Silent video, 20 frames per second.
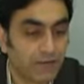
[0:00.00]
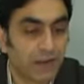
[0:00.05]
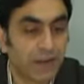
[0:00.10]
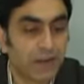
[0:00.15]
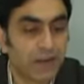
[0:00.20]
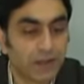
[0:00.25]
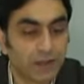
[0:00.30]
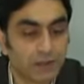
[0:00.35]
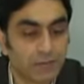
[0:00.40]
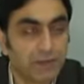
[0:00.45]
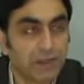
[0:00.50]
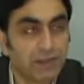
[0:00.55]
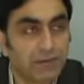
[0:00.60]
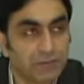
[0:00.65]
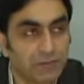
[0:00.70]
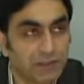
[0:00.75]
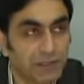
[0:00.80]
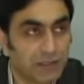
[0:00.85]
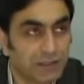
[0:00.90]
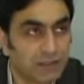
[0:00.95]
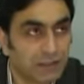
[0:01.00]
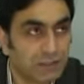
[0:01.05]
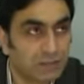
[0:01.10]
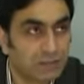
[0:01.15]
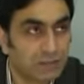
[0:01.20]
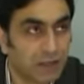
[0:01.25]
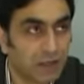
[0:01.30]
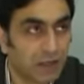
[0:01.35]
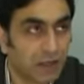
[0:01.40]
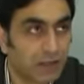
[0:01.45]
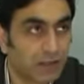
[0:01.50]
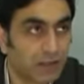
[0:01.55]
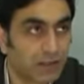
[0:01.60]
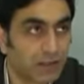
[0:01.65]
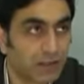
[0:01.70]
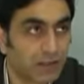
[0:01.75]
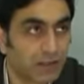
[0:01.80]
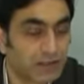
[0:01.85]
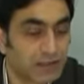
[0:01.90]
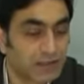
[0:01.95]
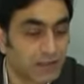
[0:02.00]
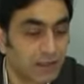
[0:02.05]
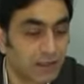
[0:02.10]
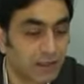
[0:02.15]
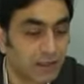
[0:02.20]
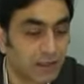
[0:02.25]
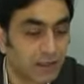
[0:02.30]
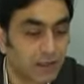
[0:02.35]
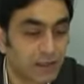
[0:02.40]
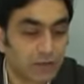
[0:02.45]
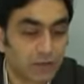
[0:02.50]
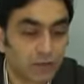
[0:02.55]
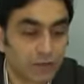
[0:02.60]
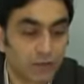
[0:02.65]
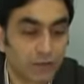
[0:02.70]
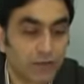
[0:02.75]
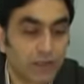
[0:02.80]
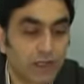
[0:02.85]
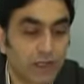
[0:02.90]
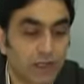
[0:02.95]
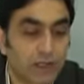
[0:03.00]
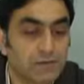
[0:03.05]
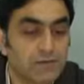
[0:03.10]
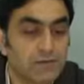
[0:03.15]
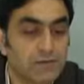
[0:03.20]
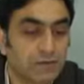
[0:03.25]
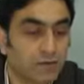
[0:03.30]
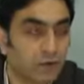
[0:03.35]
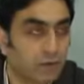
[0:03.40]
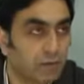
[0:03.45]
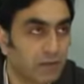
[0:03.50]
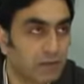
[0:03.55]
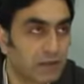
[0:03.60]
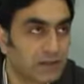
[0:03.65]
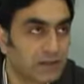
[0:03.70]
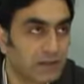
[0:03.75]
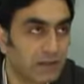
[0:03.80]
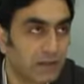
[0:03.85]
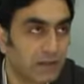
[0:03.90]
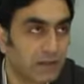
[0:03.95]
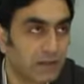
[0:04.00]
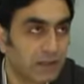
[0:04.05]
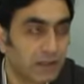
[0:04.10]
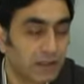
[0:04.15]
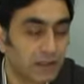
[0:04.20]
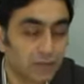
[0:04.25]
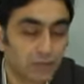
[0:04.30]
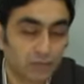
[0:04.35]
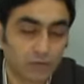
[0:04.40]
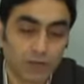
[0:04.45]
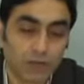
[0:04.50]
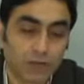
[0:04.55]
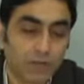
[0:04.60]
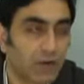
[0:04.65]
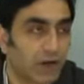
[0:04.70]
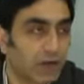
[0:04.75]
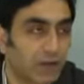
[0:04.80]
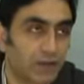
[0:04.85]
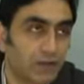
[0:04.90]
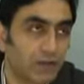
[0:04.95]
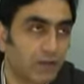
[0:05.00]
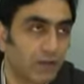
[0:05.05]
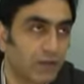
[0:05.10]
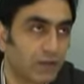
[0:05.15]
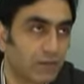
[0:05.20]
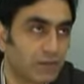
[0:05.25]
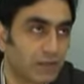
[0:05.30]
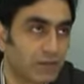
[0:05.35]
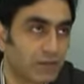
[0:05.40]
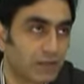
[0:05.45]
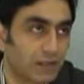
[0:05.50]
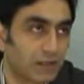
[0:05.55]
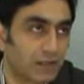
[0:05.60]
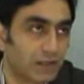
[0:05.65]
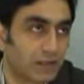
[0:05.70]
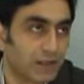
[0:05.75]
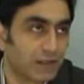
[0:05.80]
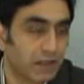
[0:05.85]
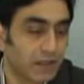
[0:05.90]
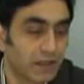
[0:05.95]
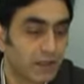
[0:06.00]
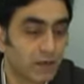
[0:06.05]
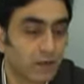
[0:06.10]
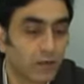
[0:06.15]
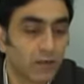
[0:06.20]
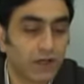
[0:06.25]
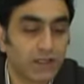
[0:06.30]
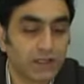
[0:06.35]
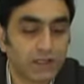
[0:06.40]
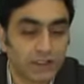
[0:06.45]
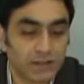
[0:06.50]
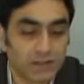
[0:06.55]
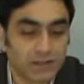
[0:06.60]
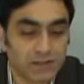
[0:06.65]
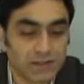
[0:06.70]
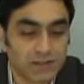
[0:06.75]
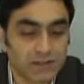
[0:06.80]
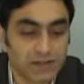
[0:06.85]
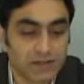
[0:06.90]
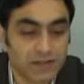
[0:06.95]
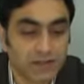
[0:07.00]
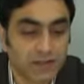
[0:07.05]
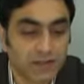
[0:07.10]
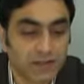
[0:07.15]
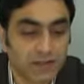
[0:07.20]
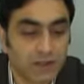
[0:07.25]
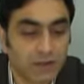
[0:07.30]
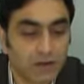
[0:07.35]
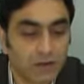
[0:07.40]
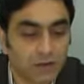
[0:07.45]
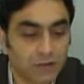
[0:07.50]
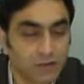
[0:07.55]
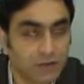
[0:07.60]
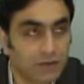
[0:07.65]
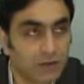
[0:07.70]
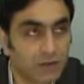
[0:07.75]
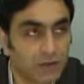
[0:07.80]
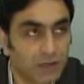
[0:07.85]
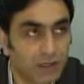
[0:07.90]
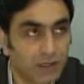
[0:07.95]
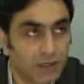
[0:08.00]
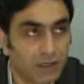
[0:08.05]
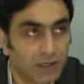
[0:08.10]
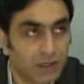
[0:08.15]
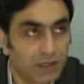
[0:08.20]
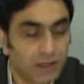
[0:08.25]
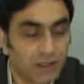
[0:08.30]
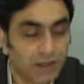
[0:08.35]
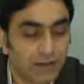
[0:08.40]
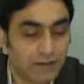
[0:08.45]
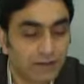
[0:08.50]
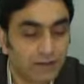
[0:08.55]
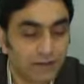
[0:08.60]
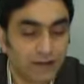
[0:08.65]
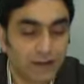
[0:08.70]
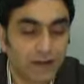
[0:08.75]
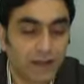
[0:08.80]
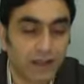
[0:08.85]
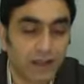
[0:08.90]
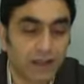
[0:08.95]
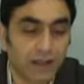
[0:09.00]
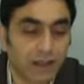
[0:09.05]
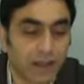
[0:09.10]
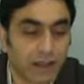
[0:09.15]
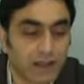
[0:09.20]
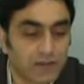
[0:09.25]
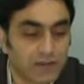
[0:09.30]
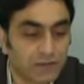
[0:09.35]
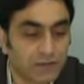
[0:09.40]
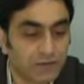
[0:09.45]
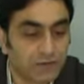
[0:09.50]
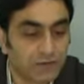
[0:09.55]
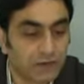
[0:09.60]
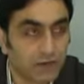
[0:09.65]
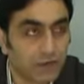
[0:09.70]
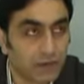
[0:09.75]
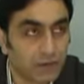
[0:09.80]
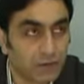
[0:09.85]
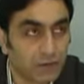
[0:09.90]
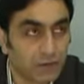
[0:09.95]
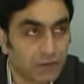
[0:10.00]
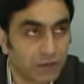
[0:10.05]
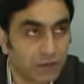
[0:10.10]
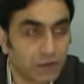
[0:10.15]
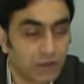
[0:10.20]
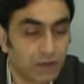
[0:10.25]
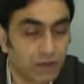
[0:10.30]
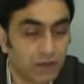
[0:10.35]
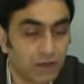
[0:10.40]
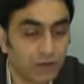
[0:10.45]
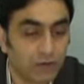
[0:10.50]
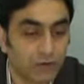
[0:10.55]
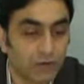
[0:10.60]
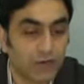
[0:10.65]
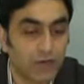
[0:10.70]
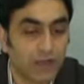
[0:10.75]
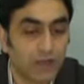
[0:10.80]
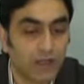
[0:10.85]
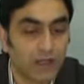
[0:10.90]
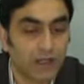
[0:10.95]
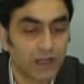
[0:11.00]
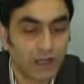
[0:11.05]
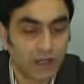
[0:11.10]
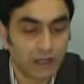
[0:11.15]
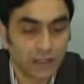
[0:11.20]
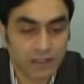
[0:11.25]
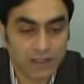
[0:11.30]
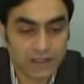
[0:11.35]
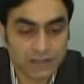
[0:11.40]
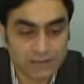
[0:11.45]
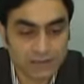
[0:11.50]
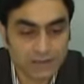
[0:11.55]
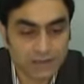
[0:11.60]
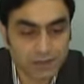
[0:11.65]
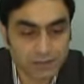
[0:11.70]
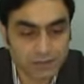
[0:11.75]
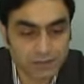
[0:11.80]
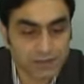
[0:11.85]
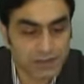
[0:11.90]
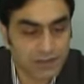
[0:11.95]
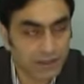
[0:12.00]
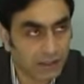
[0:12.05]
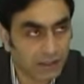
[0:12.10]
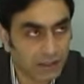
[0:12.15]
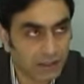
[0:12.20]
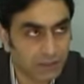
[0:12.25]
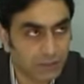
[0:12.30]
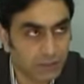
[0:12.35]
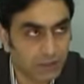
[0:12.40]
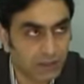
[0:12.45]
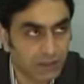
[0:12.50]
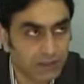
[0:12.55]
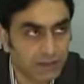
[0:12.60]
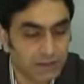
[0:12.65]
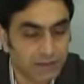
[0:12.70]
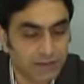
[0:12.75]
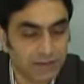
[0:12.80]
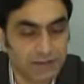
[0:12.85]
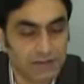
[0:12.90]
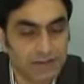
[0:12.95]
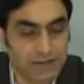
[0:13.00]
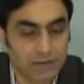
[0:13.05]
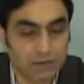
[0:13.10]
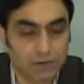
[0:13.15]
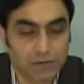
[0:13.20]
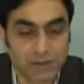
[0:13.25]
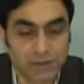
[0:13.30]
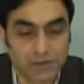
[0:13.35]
Ve eğer benim dilediğim bir hayır var ise kullar hepsi toplansalar buna mani olamazlar. Ve in yemseskallahu bidurrin fela kashife lehu illahu. Allah size bir zararı murad ettiyse,